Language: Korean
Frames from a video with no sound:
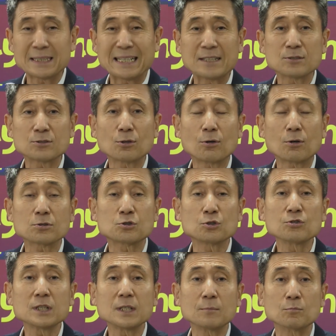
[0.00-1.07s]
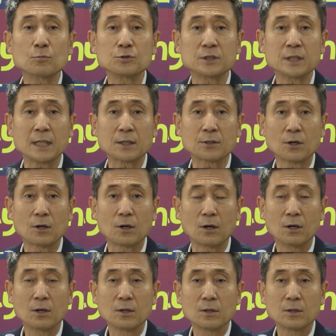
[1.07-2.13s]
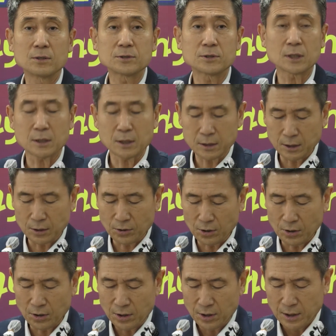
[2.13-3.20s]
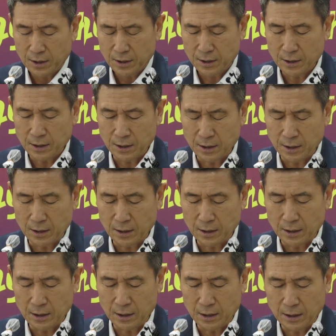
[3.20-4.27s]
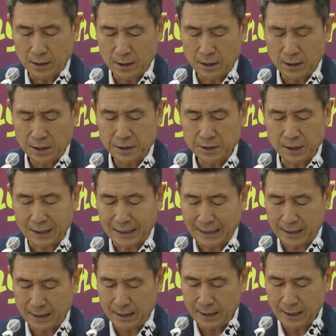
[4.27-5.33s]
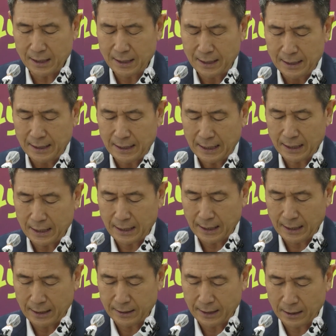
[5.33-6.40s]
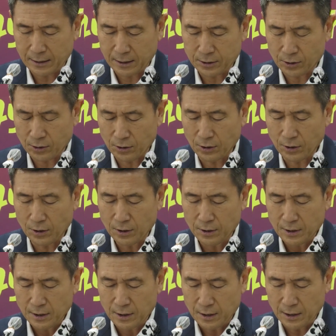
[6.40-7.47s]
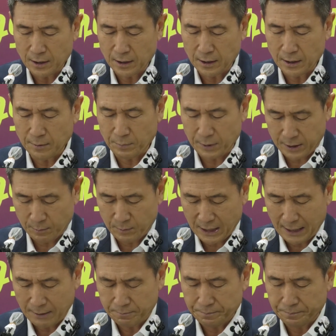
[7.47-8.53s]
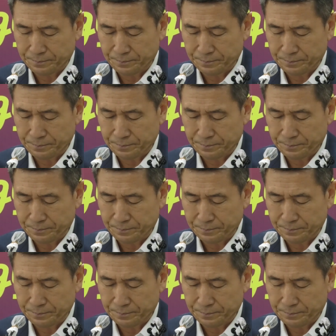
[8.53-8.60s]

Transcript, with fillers: 탄소 중립 문제에도 적극적으로 어, 역할을 하게 될 것으로 어, 믿습니다.